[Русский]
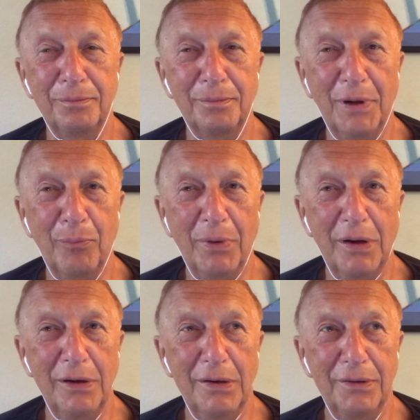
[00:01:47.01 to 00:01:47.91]

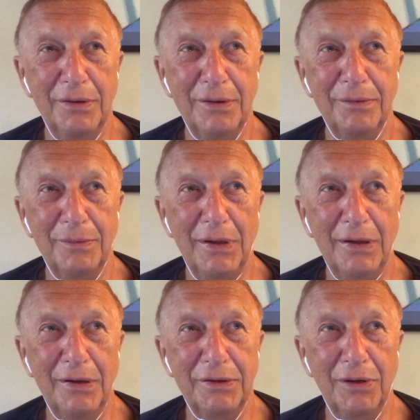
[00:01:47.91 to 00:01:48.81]
пропаганды
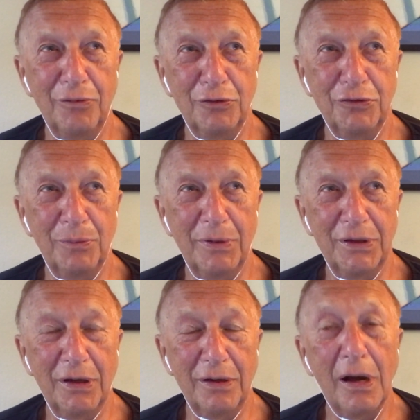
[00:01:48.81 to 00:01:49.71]
для того, чтобы
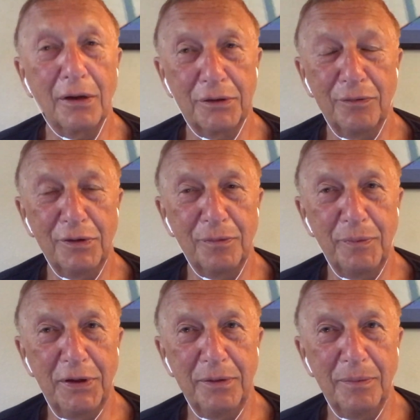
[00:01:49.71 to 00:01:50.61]
она как-то
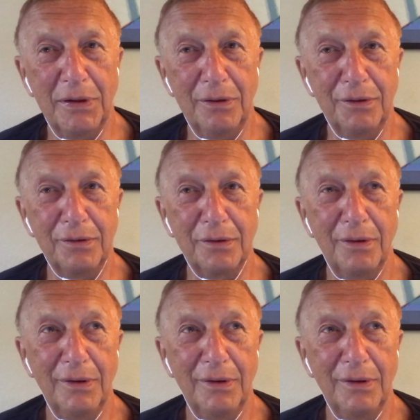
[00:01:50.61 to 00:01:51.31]
воспринималась,